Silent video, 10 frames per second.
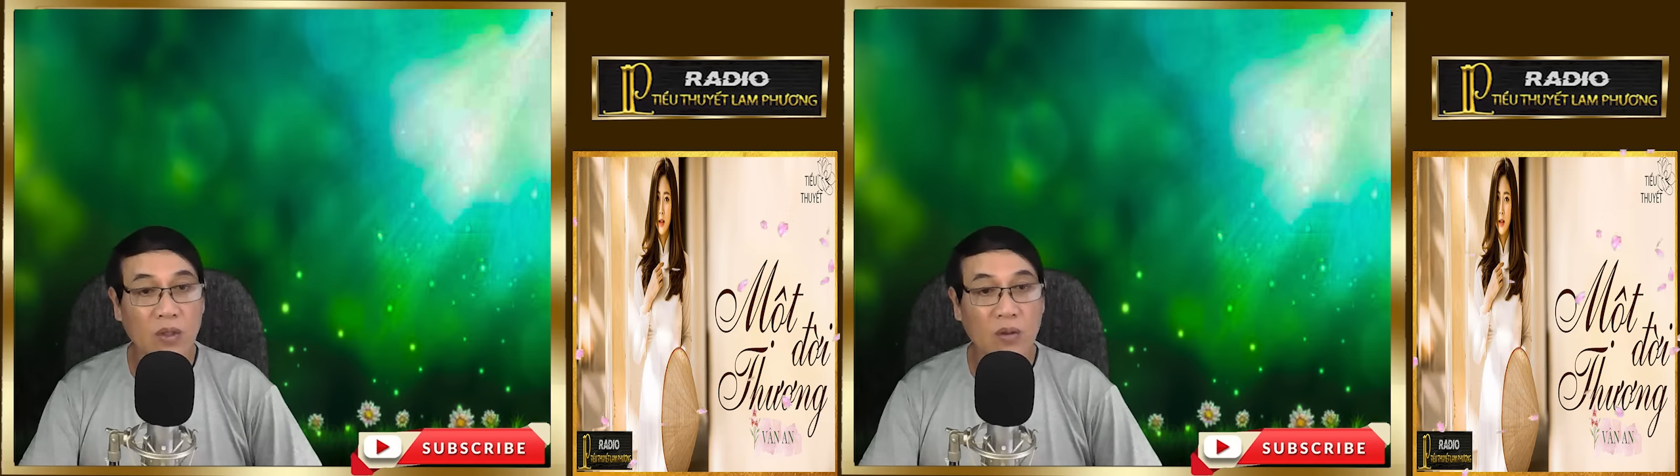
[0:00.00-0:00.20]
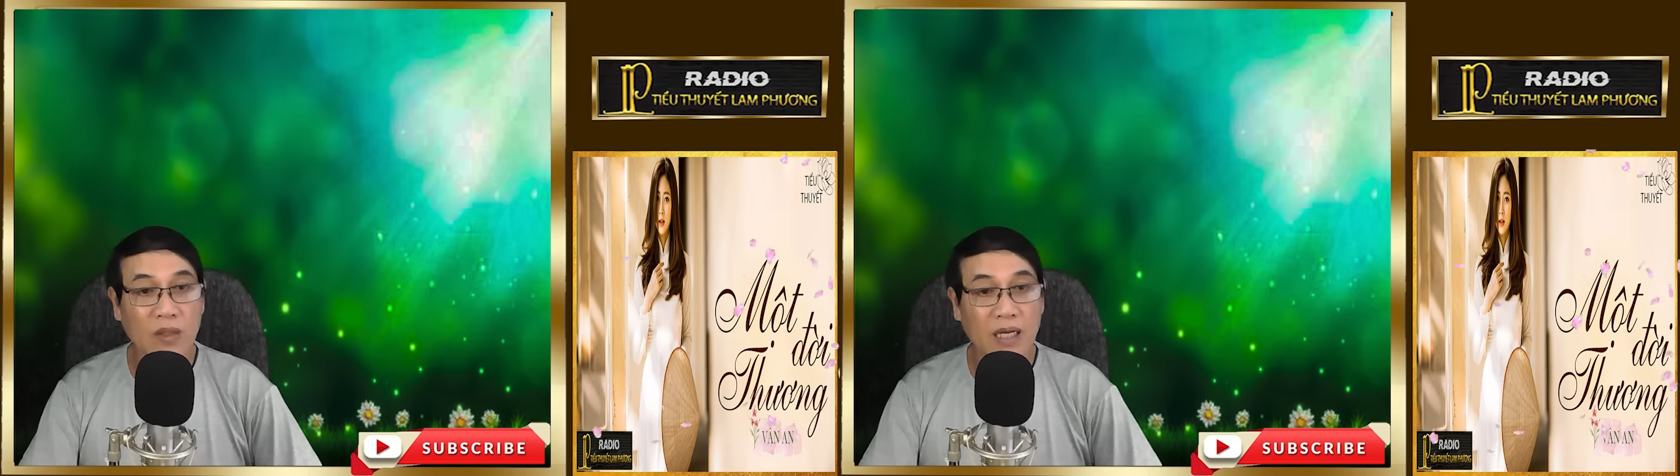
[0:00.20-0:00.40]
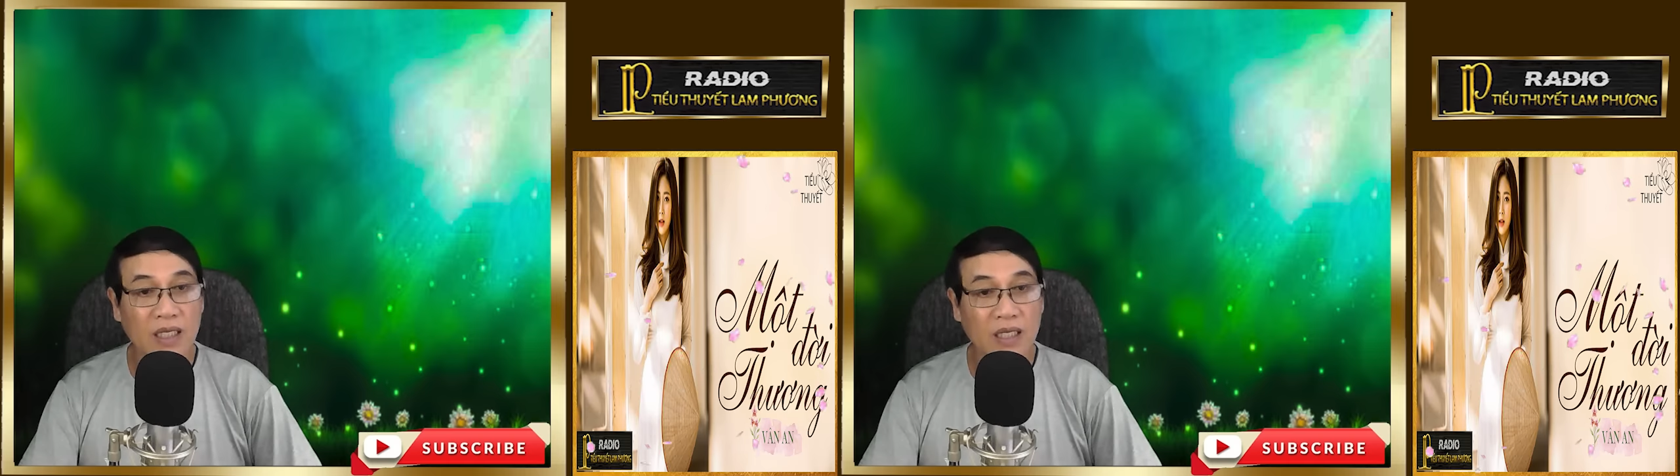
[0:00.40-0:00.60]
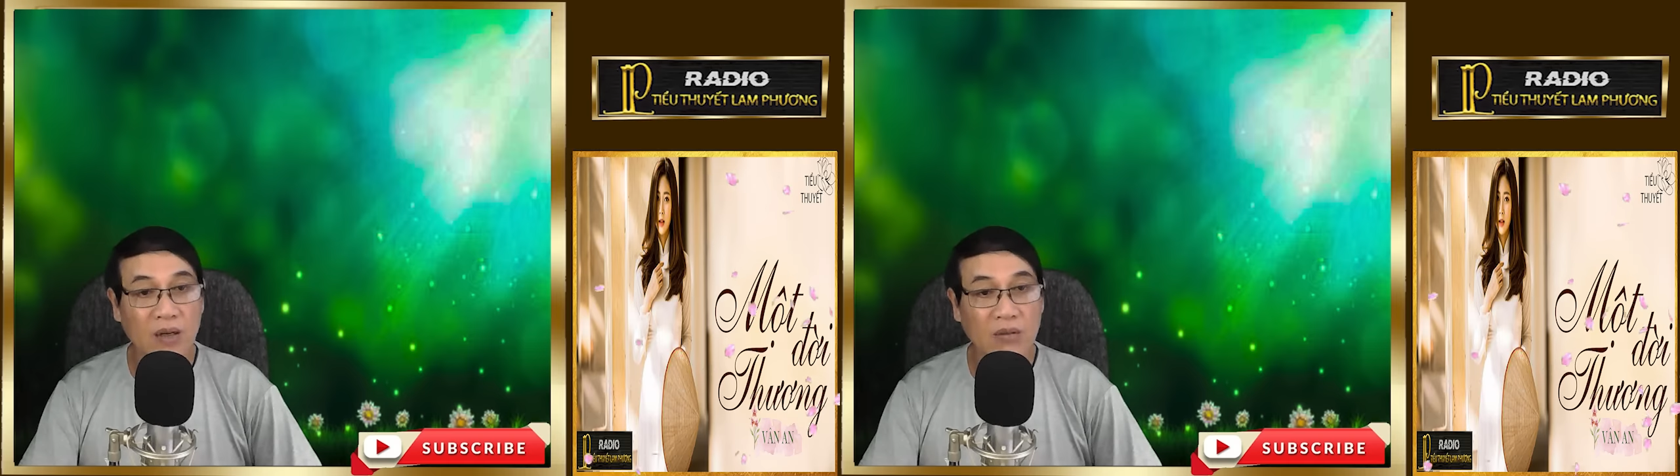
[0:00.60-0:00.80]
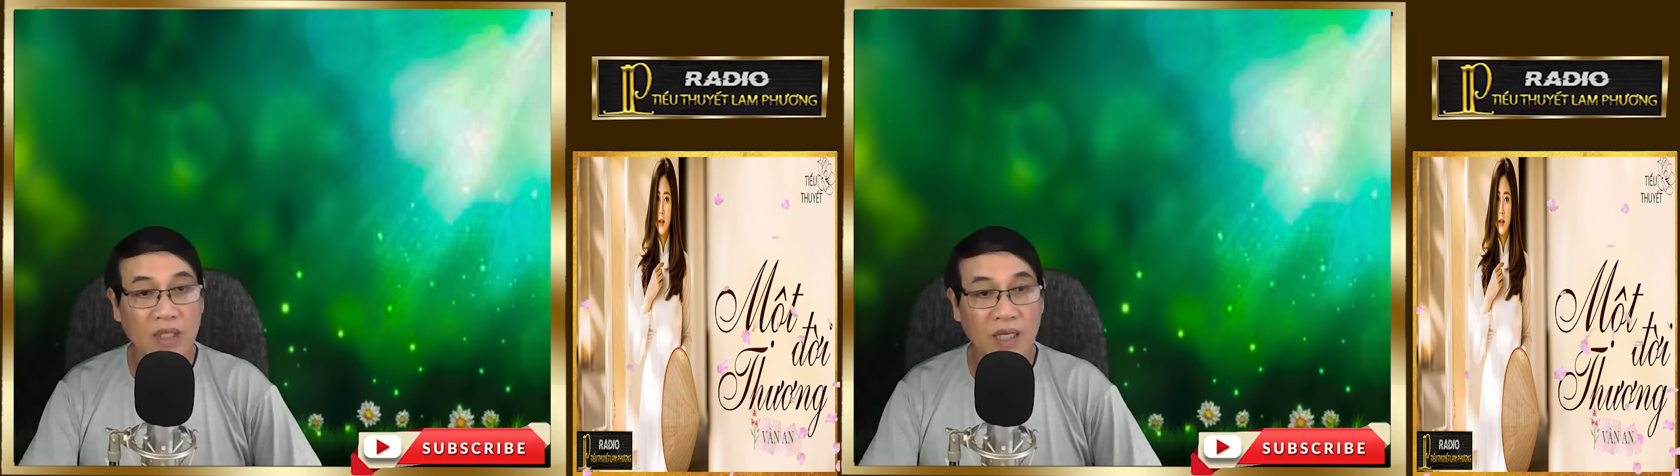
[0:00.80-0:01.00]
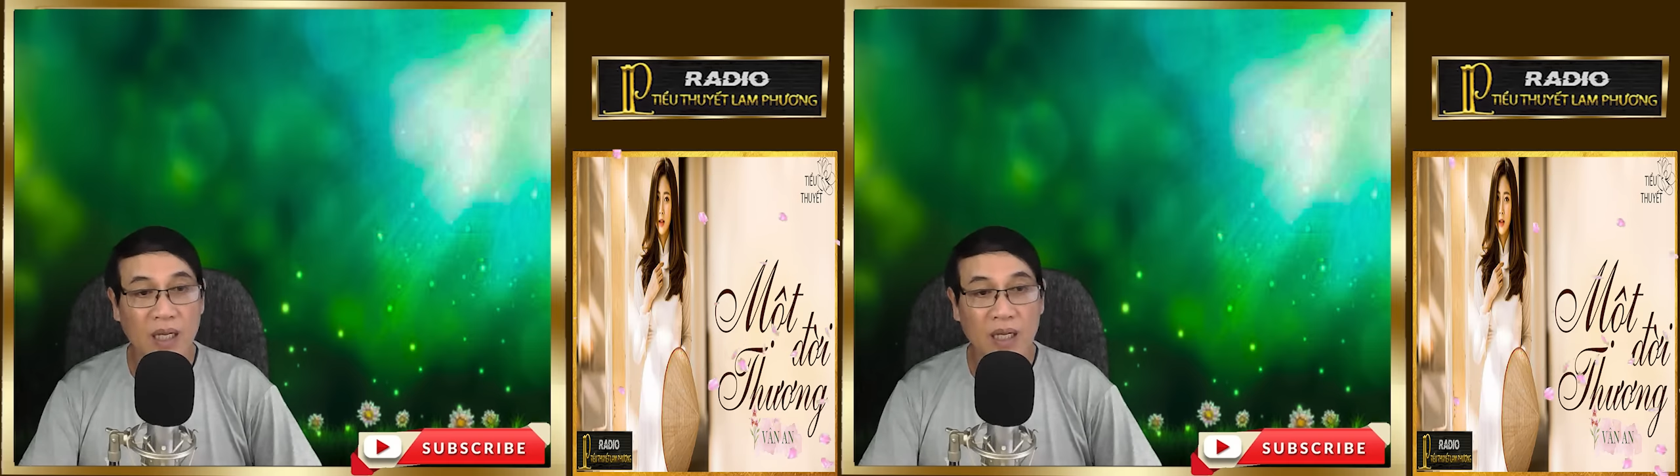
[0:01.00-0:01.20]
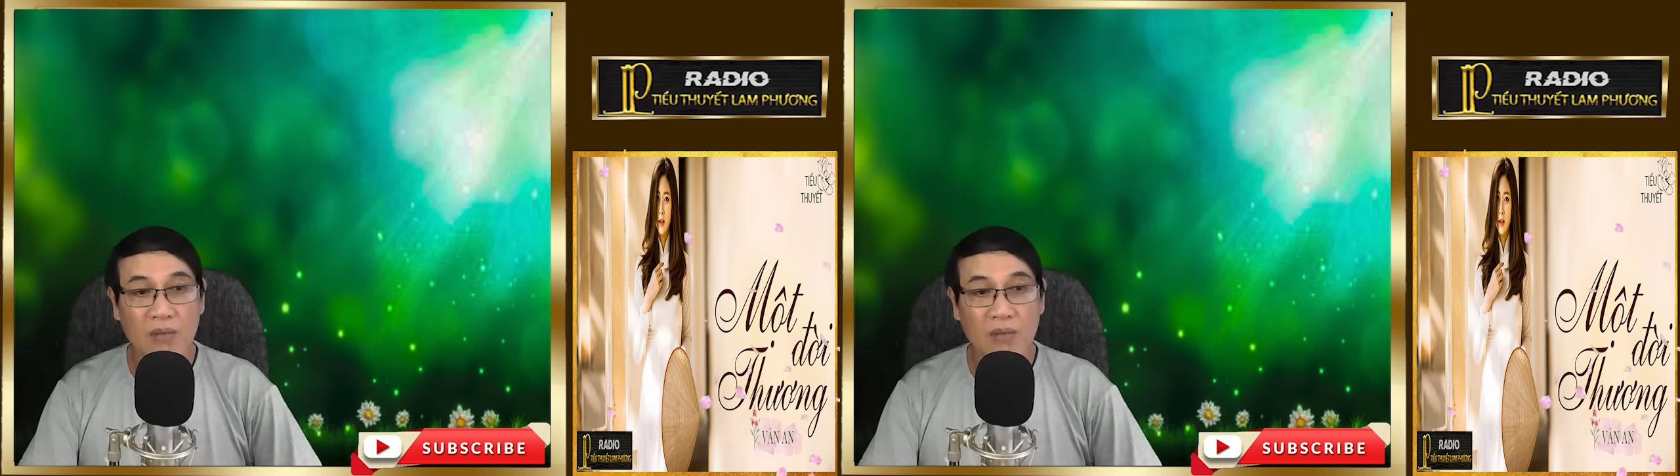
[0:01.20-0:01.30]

cuộc là cái giống gì